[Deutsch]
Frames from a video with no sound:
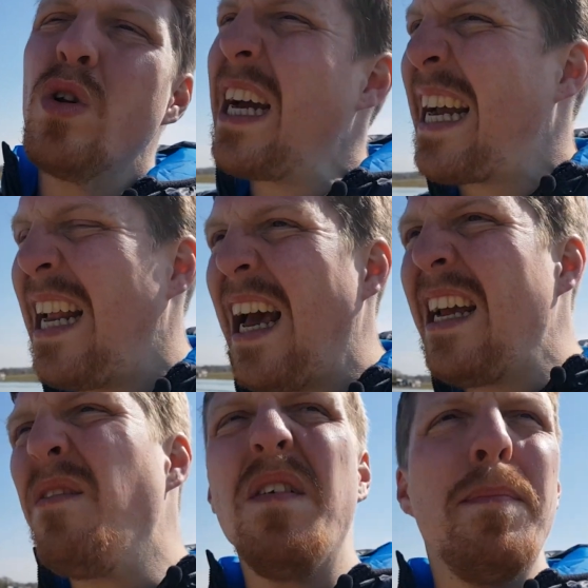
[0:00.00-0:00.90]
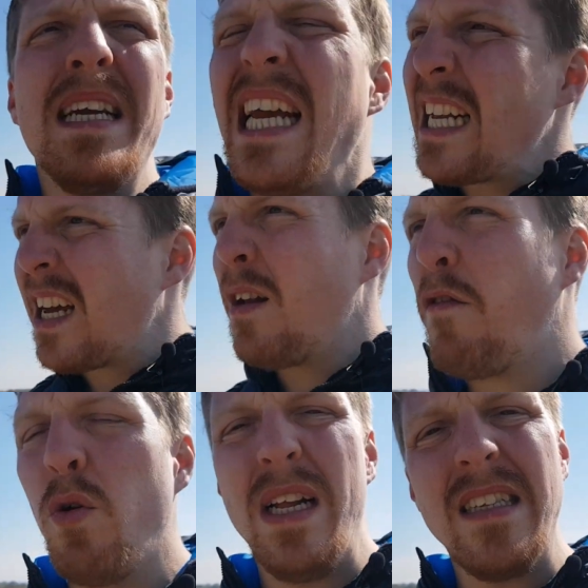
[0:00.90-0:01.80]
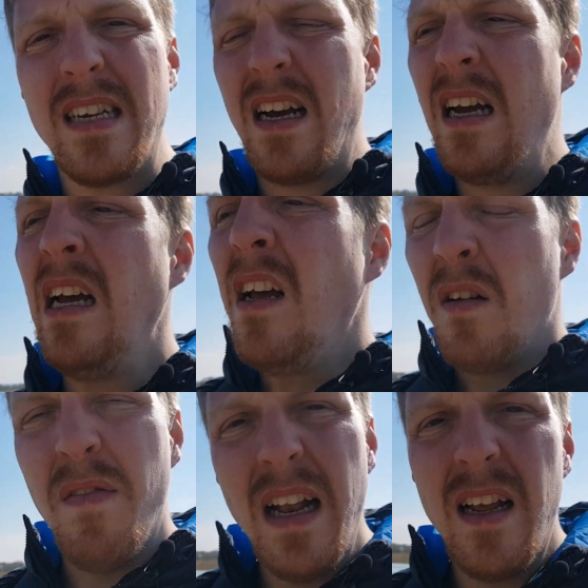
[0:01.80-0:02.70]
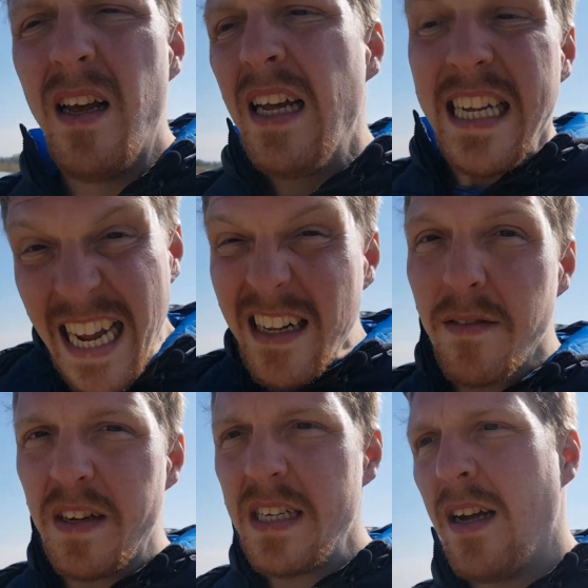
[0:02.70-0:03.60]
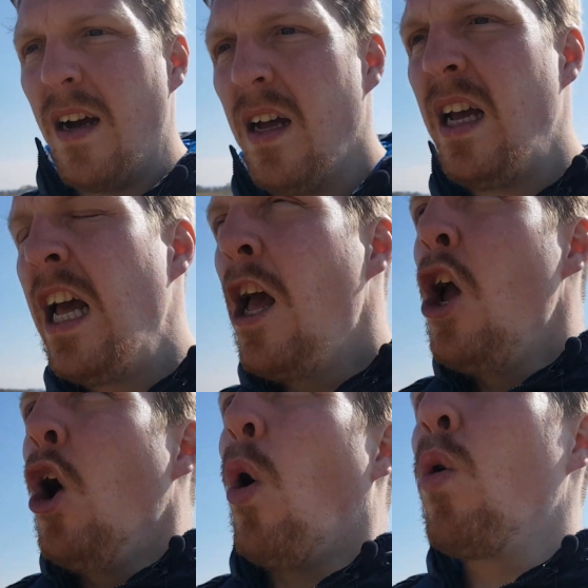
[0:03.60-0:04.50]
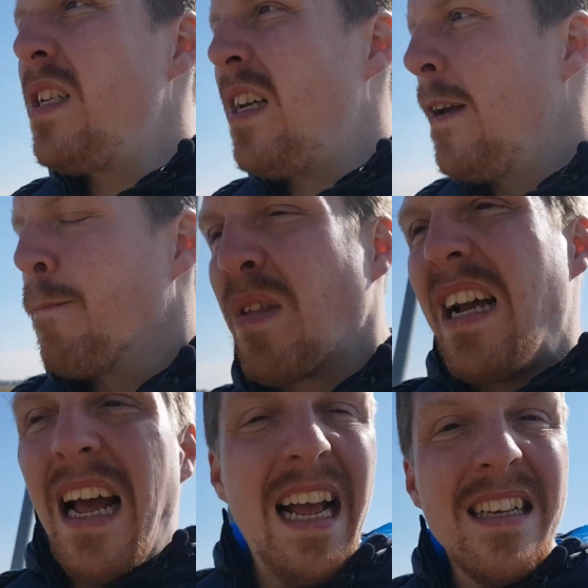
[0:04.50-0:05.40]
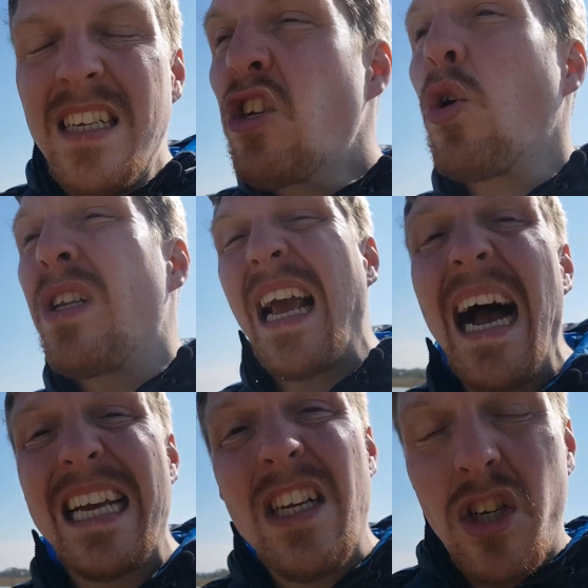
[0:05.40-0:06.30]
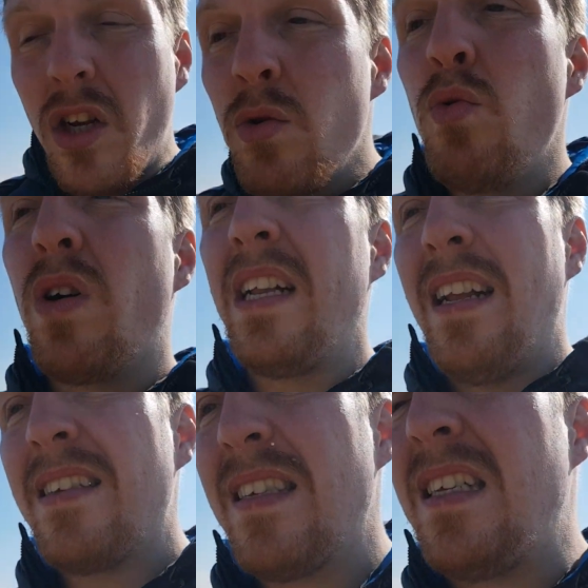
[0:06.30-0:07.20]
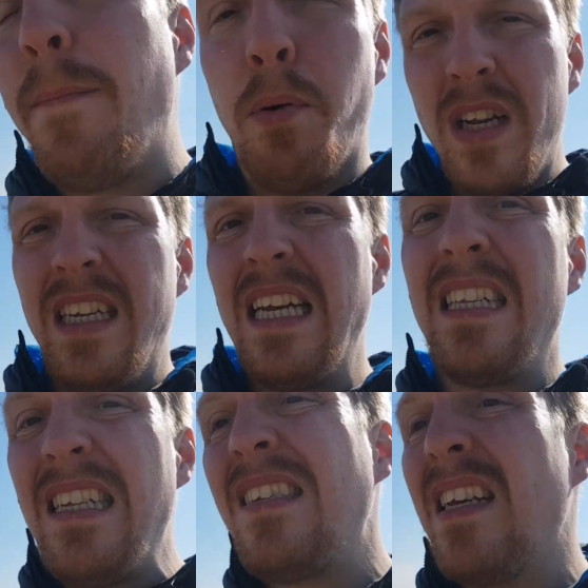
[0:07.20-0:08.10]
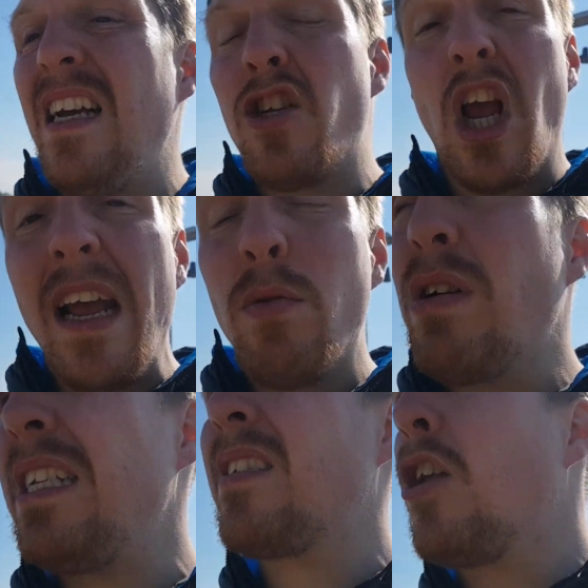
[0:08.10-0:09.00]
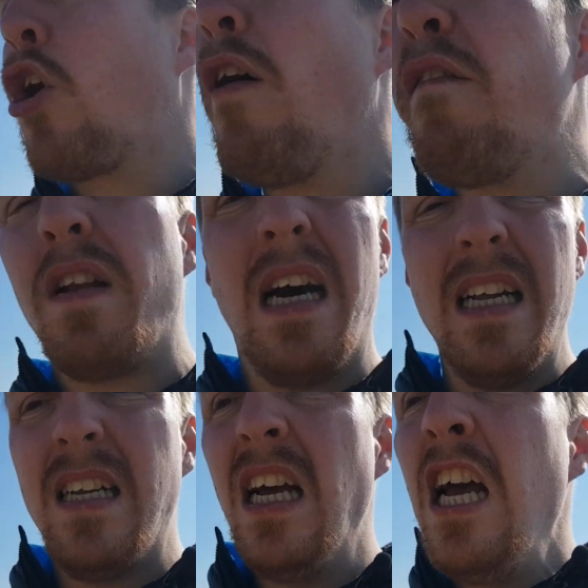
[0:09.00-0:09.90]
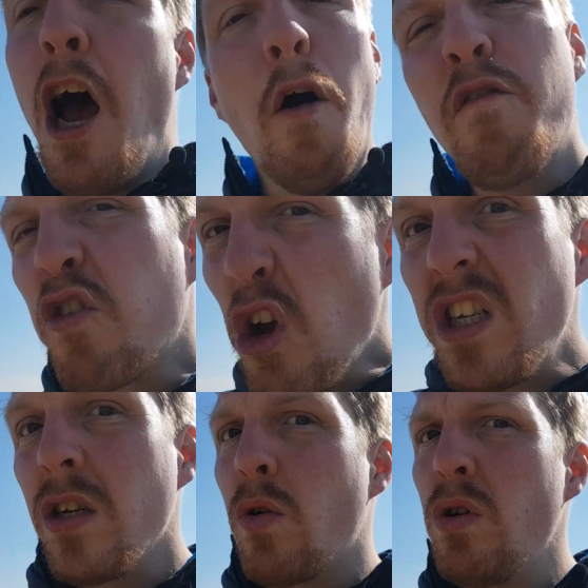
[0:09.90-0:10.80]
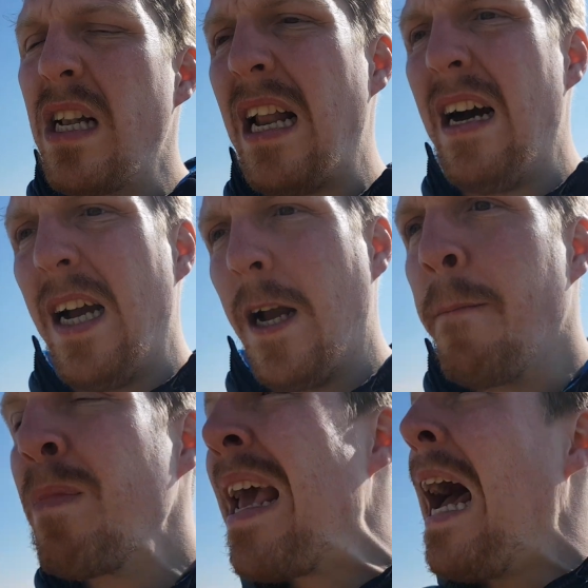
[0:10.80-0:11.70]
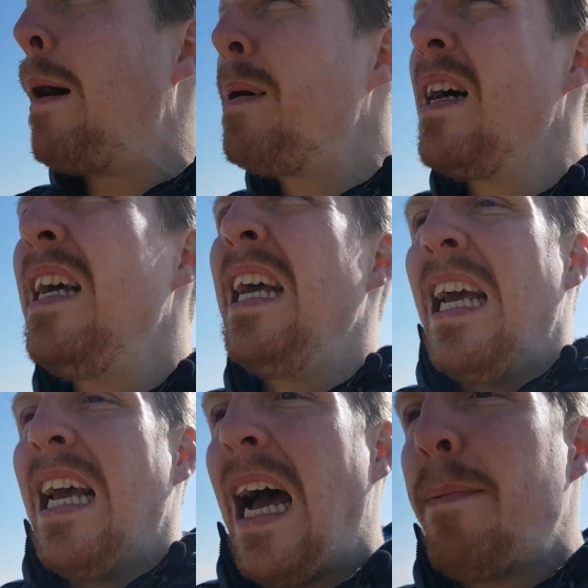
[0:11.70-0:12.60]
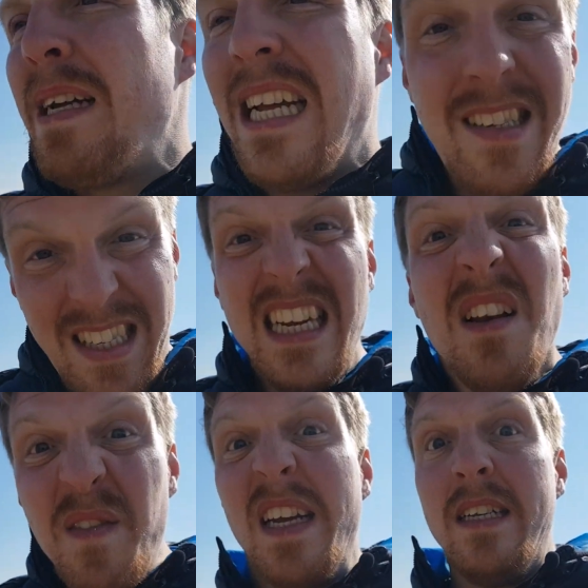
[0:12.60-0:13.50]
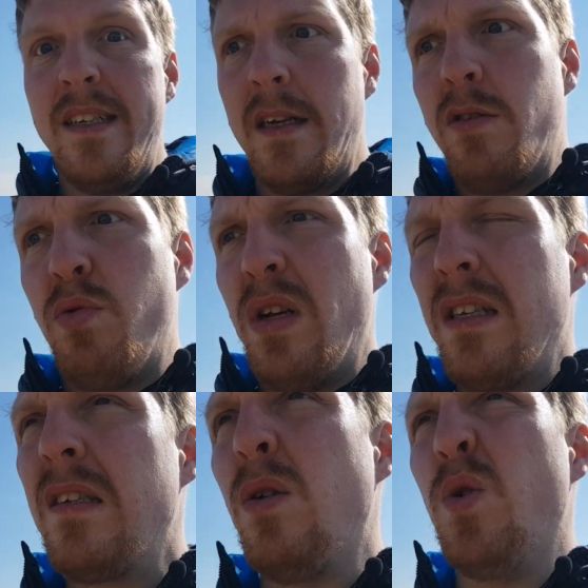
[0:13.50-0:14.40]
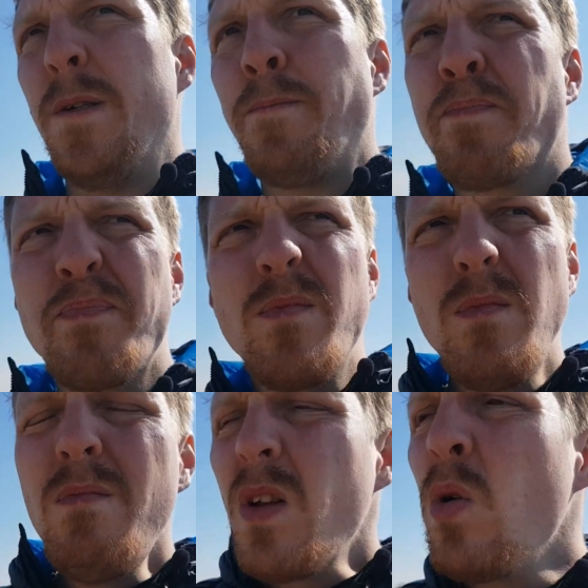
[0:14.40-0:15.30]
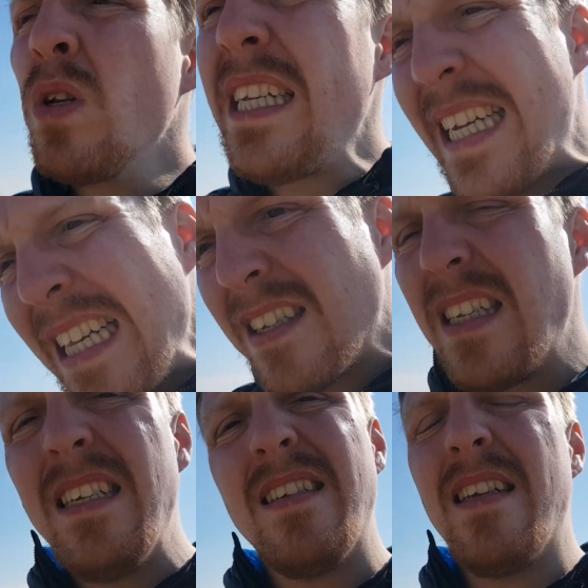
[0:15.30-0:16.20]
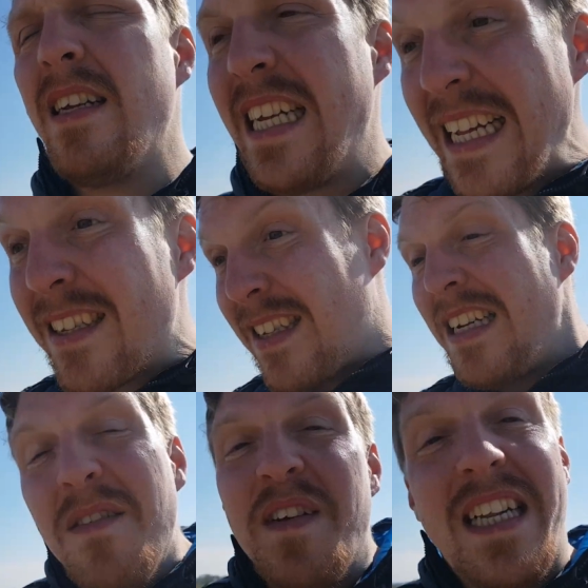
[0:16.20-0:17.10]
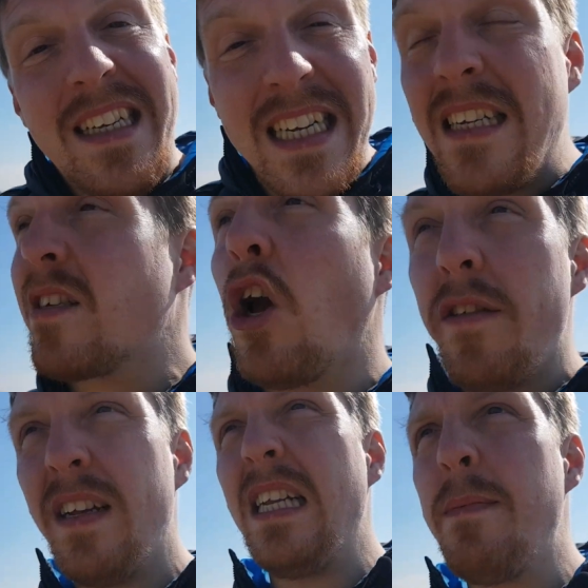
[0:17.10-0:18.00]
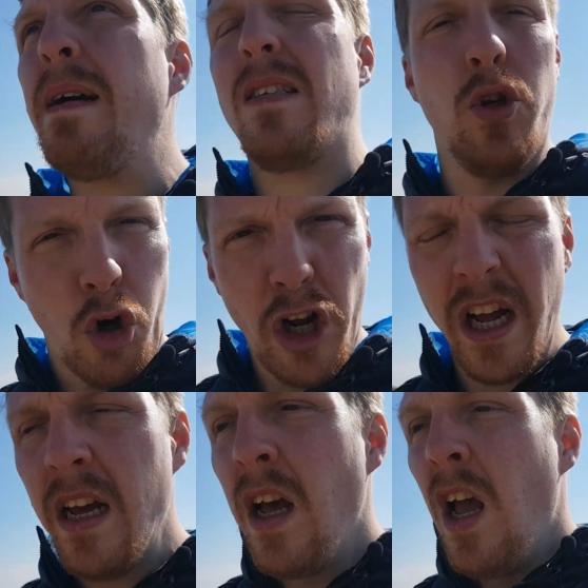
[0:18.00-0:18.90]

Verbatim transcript: oder klein wie bei jeder Influenza-Welle jeden Winter. Und es ist schon tragisch genug, dass die Politik diese Entscheidung jetzt getroffen hat, auf solchen Grundlagen. Aber, aber jetzt sind wir in dieser Situation. Und jetzt, ist, jetzt sind wir da drin, jetzt können wir nicht mehr zurück.